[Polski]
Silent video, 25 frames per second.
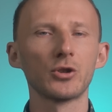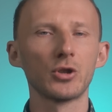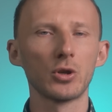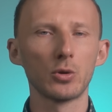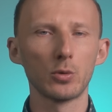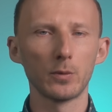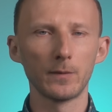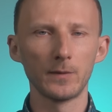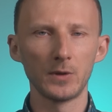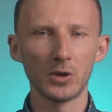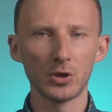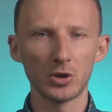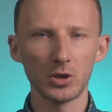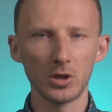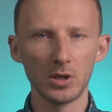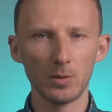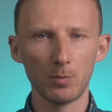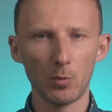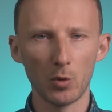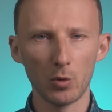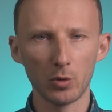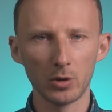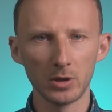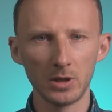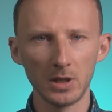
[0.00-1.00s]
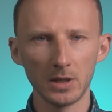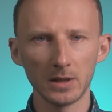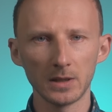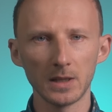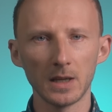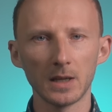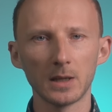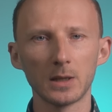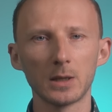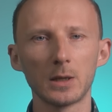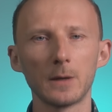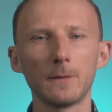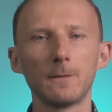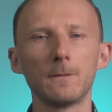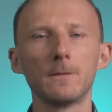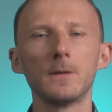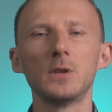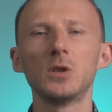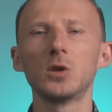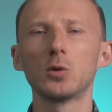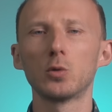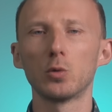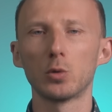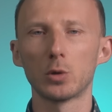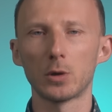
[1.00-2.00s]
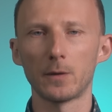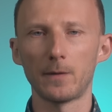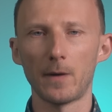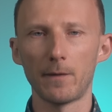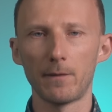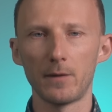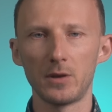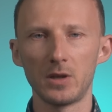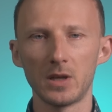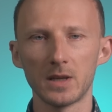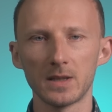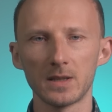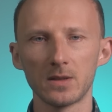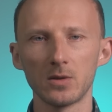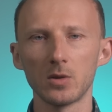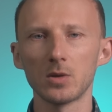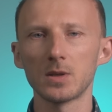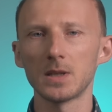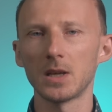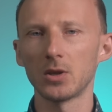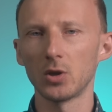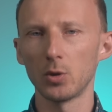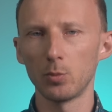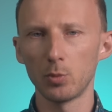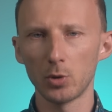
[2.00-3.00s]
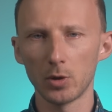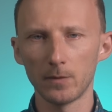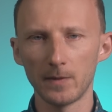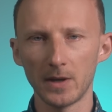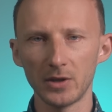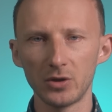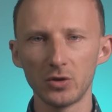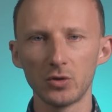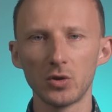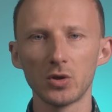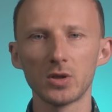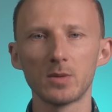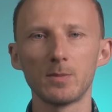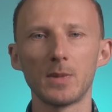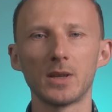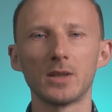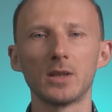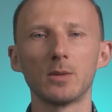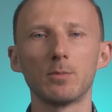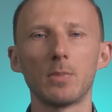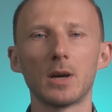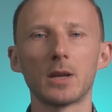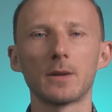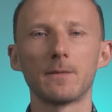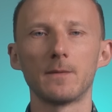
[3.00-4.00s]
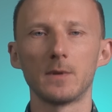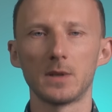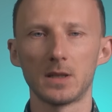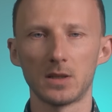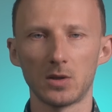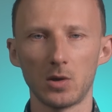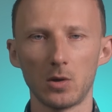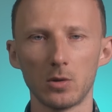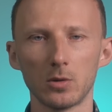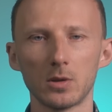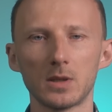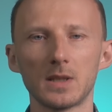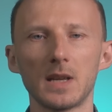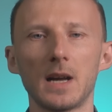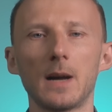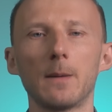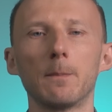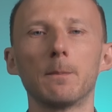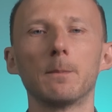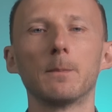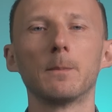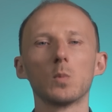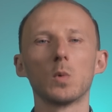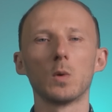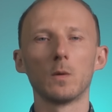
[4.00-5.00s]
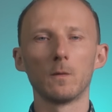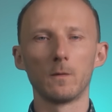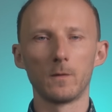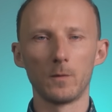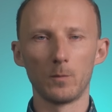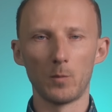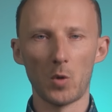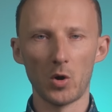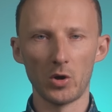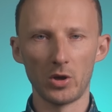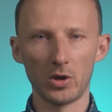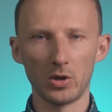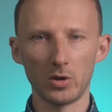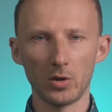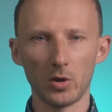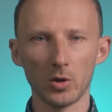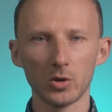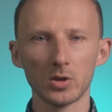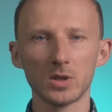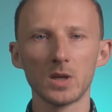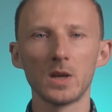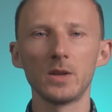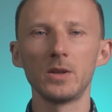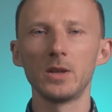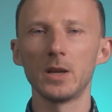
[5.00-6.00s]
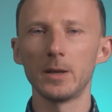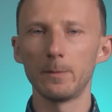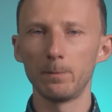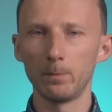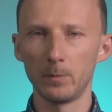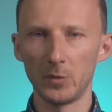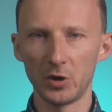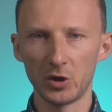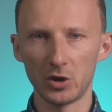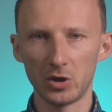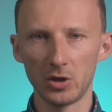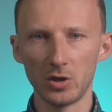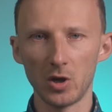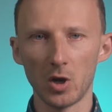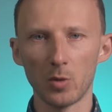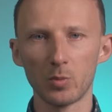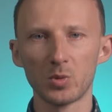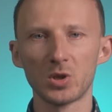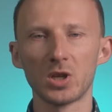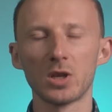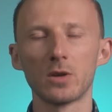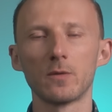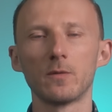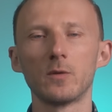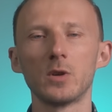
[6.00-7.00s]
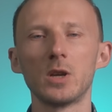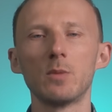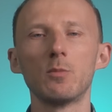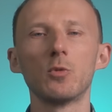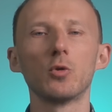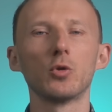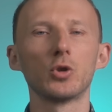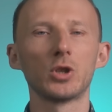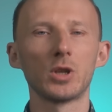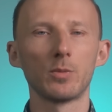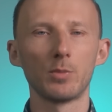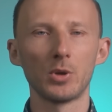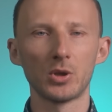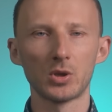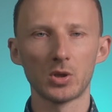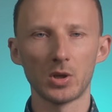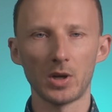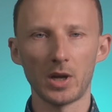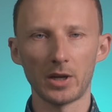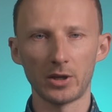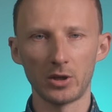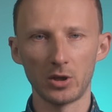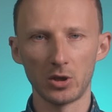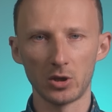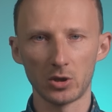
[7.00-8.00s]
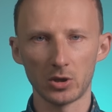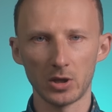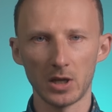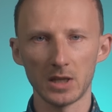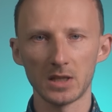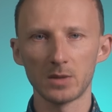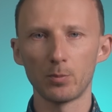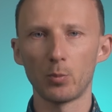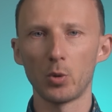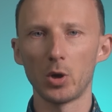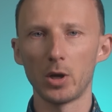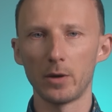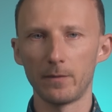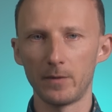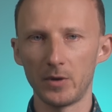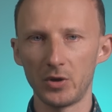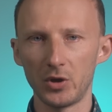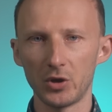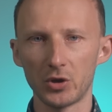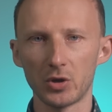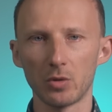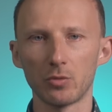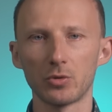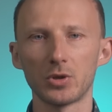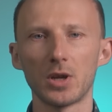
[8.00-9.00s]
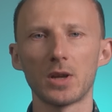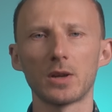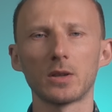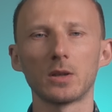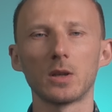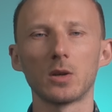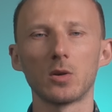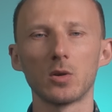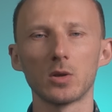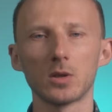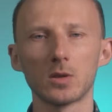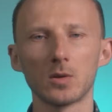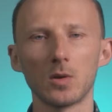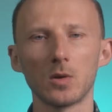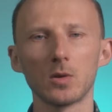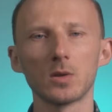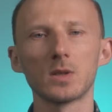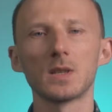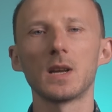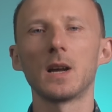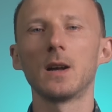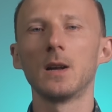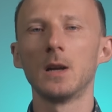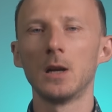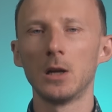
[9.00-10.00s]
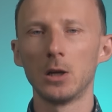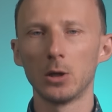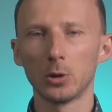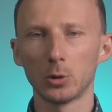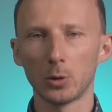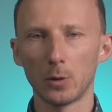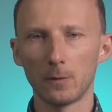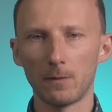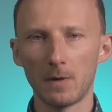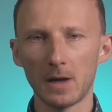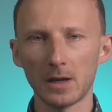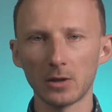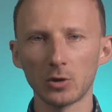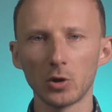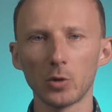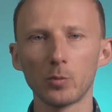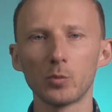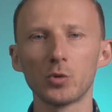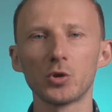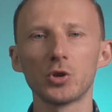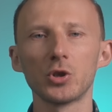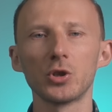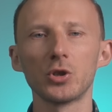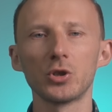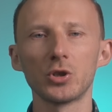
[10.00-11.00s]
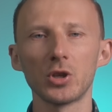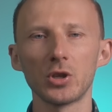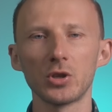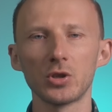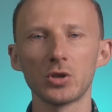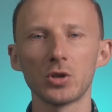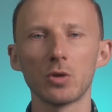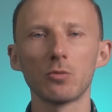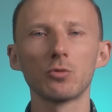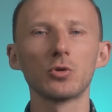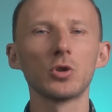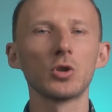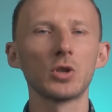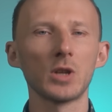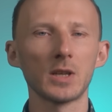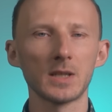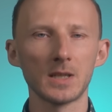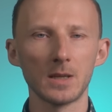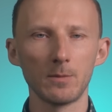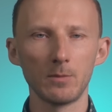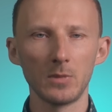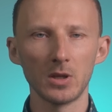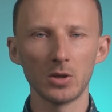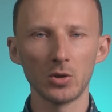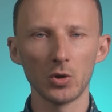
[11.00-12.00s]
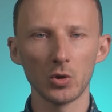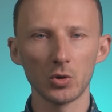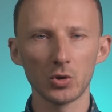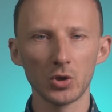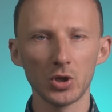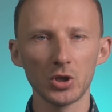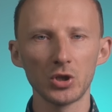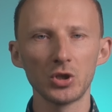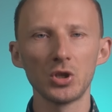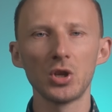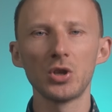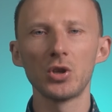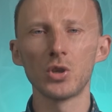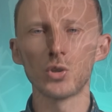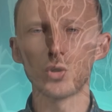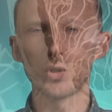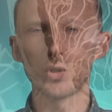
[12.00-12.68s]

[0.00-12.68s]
że również i połknięta krew w wyniku krwawienia z nosa doprowadzi do zmiany barwy stolca. W mojej ocenie, jeśli obserwujemy u siebie co jakiś czas pojawienie się czarnego stolca, to warto przyjrzeć się, czy czasem jednocześnie nie